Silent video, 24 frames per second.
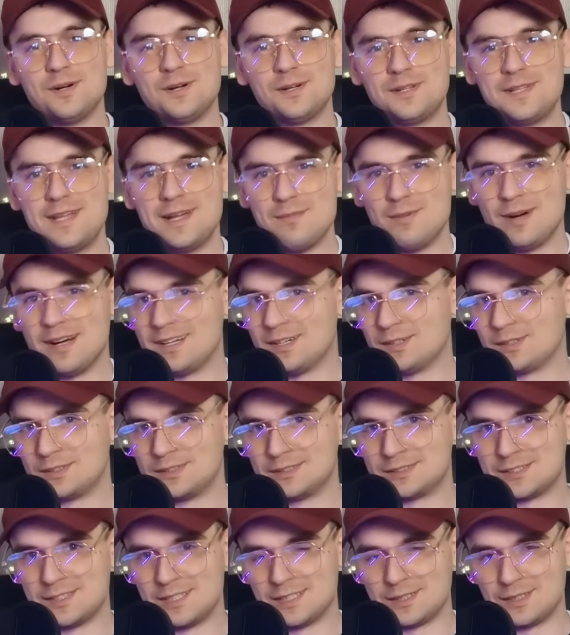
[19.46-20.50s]
bo nie ma
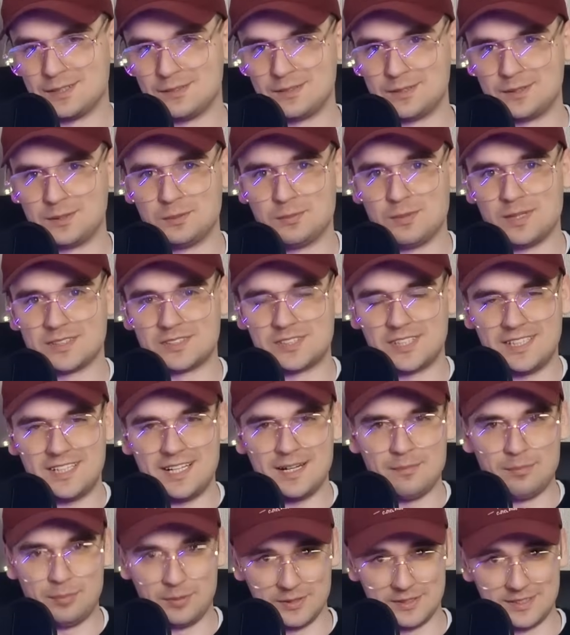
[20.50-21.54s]
logicznego
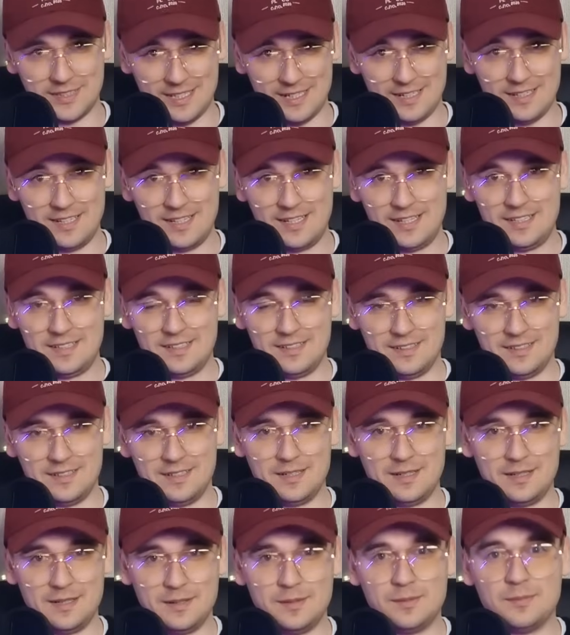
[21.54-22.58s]
wytłumaczenia poza
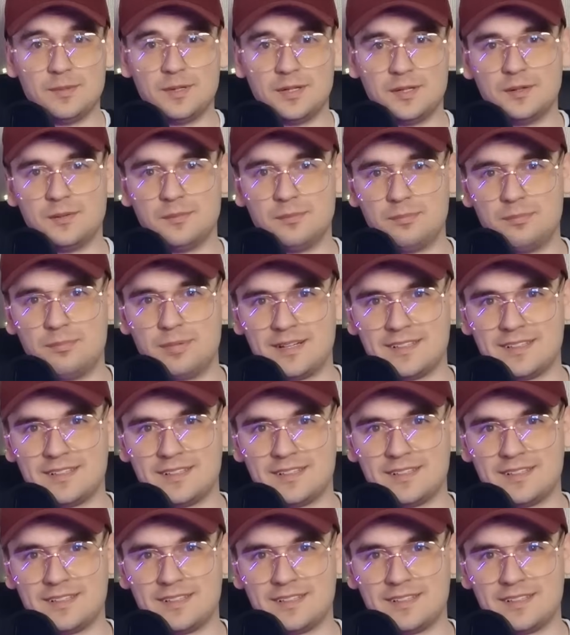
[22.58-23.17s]
e, moją